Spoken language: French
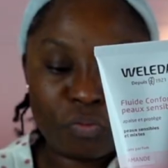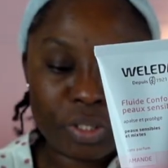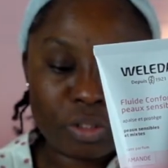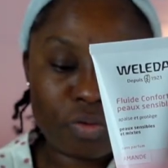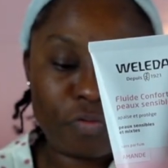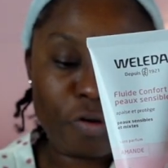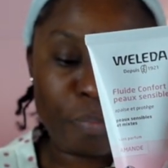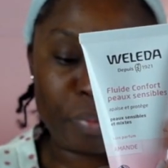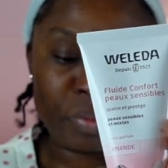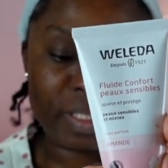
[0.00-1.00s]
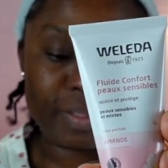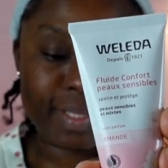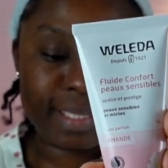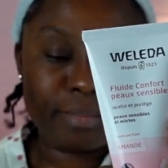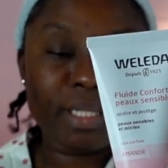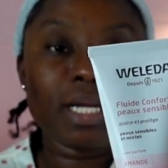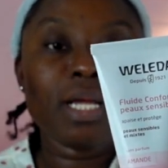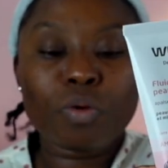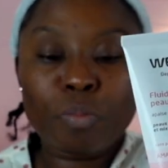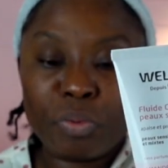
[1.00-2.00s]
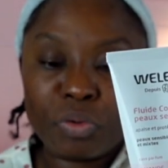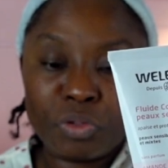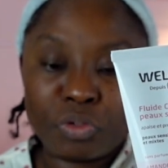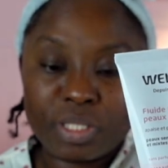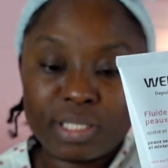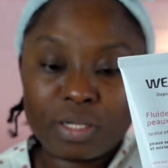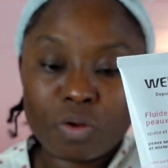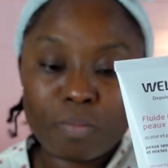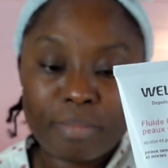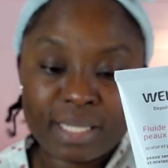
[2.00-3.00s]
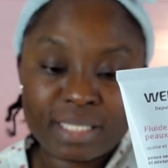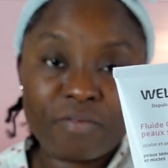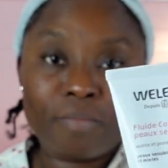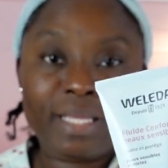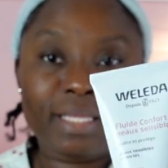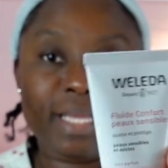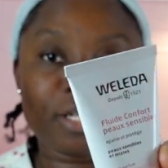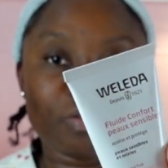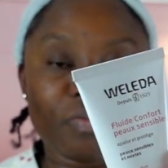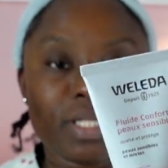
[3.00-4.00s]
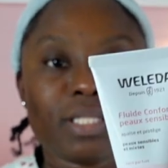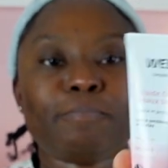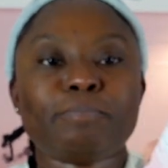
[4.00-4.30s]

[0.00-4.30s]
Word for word: fluide confort peau sensible qu'on peut utiliser comme base avant maquillage au fait.